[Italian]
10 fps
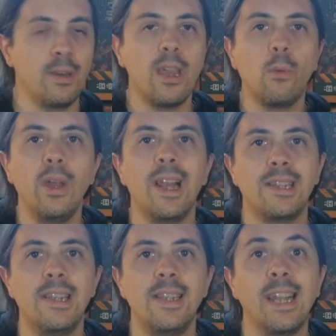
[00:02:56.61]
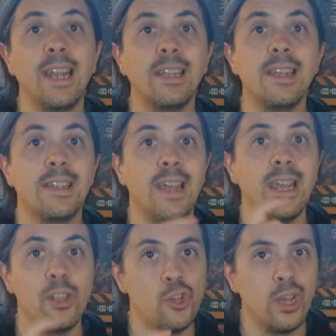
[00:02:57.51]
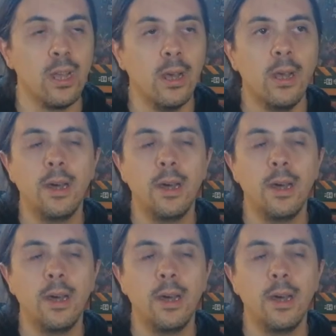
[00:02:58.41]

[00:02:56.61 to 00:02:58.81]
perché qui l'asse Z è di 16